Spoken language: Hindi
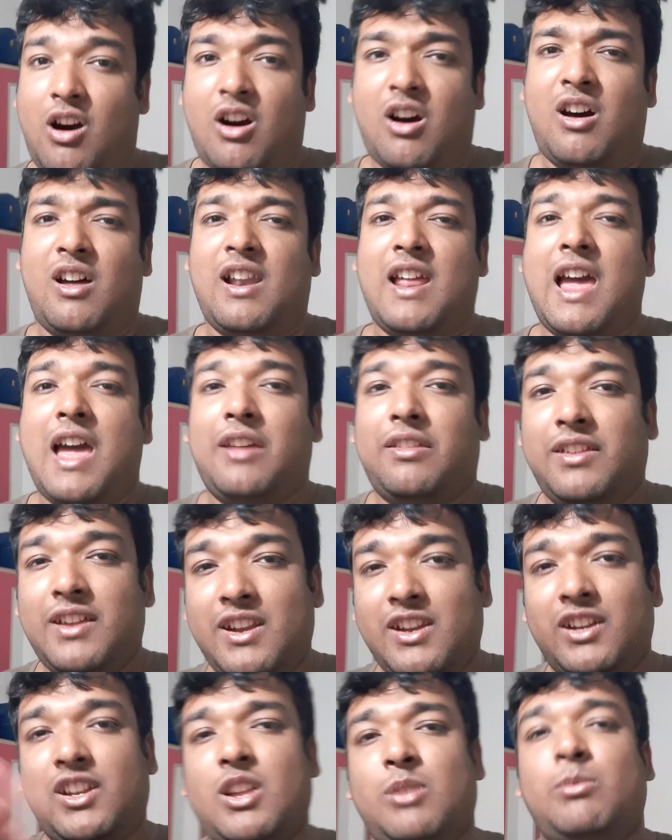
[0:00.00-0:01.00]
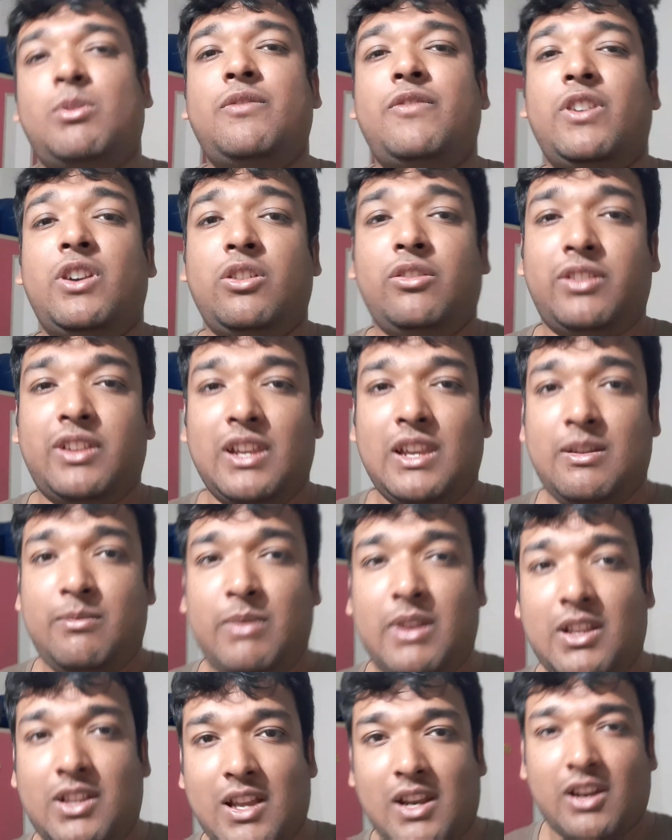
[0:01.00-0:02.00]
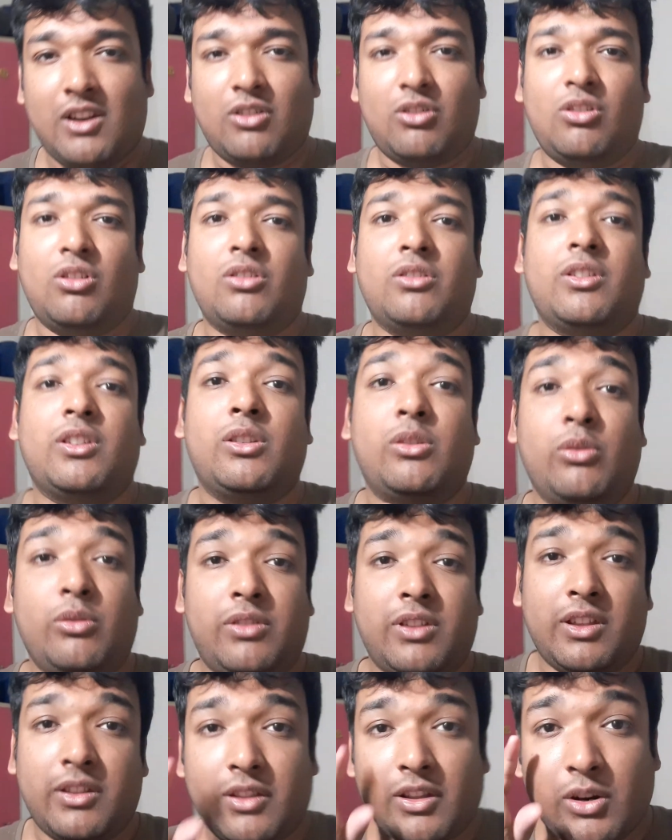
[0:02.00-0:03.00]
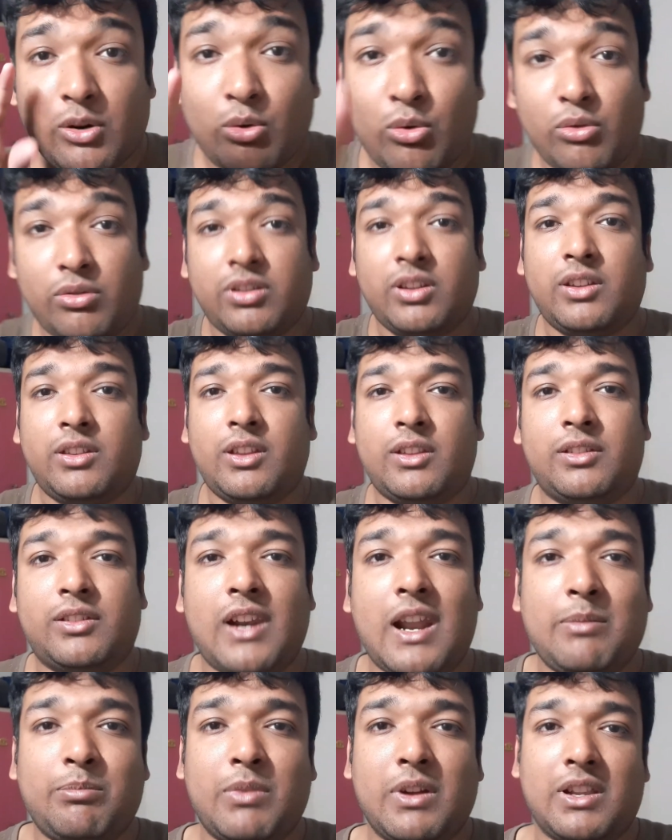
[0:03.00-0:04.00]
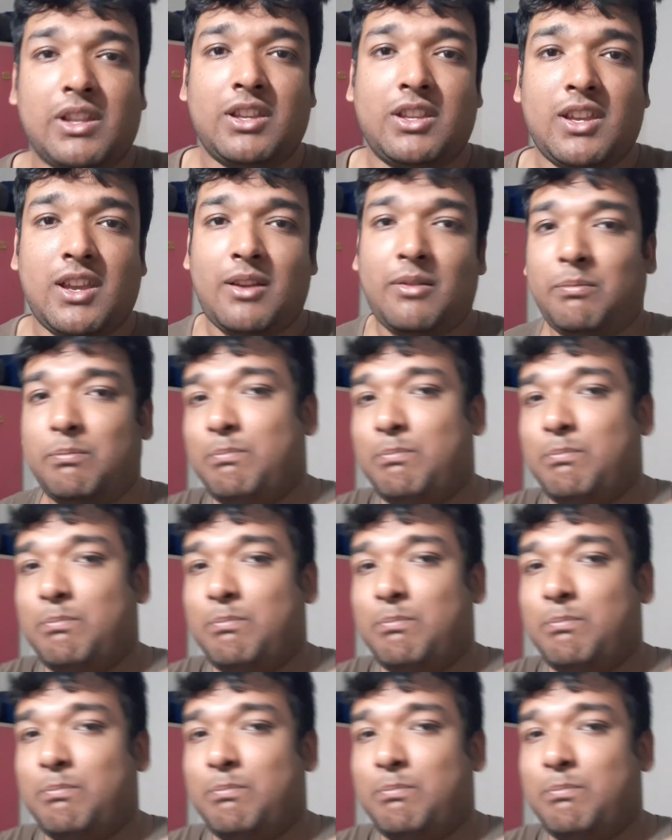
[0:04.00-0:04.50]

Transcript: और ऐसी इंटरटेनमेंट वीडियोज़ के लिए मेरे चैनल को ज़रूर से ज़रूर से सब्सक्राइब कर लीजिए